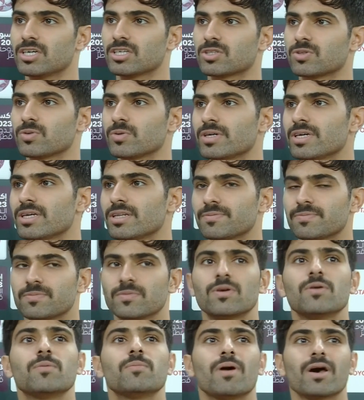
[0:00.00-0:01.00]
طويل
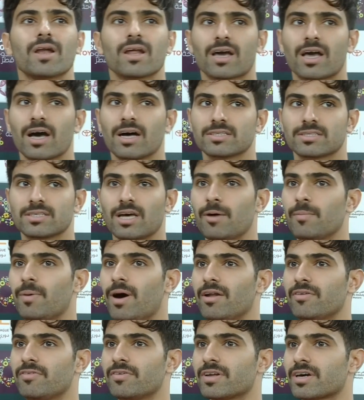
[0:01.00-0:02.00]
المباراه كانت صعبه
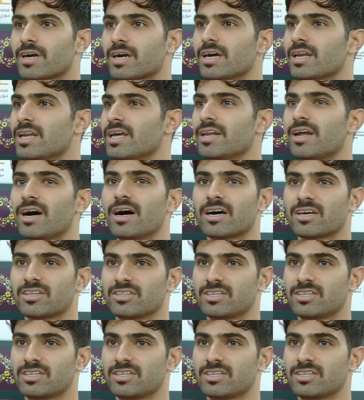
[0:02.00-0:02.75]
على الفريقين لين اخر